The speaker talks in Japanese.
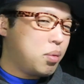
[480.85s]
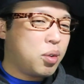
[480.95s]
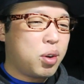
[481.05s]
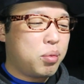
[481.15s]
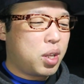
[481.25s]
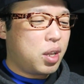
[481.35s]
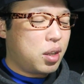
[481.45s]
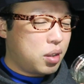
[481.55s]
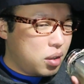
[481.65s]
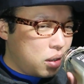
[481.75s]
まあこれもね、
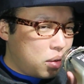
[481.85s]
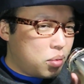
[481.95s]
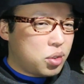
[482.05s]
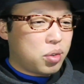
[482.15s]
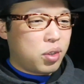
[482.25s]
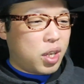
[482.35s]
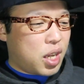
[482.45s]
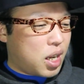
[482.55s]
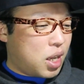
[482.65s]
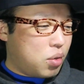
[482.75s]
もうちょっと入
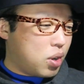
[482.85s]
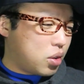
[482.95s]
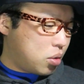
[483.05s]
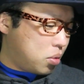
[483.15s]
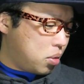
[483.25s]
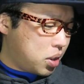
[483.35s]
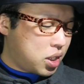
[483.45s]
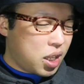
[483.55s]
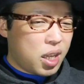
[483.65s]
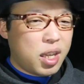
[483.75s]
れ替えようかと思い
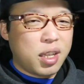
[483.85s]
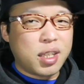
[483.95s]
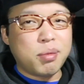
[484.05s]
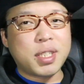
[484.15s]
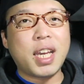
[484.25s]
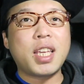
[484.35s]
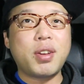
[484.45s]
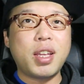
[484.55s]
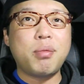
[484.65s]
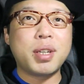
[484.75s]
まして。で、まあ最
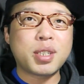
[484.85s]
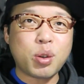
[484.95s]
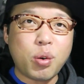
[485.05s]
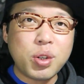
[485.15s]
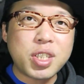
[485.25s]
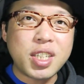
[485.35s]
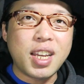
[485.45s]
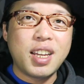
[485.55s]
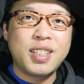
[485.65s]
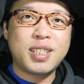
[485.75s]
近はね、まあ少
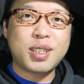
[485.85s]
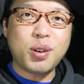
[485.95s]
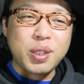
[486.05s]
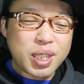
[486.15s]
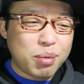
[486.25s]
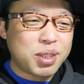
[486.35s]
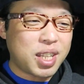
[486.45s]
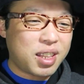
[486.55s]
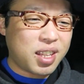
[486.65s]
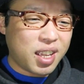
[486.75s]
し、少し寒
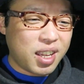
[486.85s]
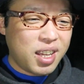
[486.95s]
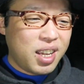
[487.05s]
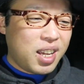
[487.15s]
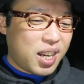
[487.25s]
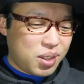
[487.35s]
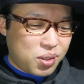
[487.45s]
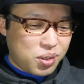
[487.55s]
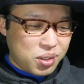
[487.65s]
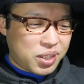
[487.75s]
くなって、あ
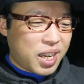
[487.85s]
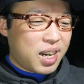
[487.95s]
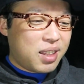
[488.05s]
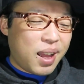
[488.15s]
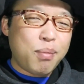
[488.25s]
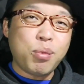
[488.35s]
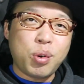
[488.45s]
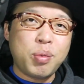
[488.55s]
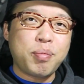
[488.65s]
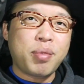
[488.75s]
のー、下から暖
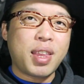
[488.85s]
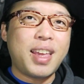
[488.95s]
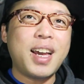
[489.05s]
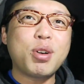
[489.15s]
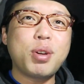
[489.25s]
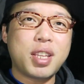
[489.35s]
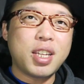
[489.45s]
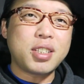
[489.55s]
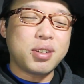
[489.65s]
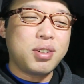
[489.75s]
房、エアコンは入れ
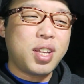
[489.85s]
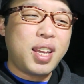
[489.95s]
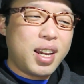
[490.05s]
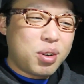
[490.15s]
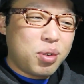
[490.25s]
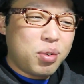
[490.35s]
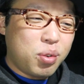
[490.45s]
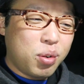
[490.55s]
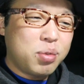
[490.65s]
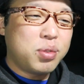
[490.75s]
てないですよ。
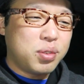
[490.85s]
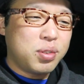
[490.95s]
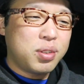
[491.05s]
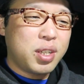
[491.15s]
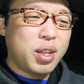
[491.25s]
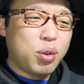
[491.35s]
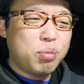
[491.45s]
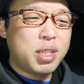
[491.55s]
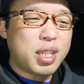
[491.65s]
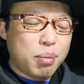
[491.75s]
エアコンをオフ、
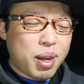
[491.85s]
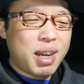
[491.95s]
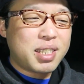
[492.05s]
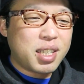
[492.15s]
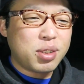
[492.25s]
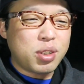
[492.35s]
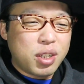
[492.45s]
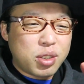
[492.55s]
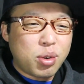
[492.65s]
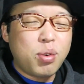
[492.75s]
コンプレッサーは回さ
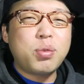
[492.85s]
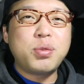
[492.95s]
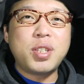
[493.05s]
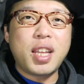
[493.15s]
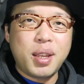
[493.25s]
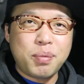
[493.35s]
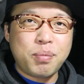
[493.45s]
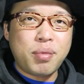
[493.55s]
ず、送風でね、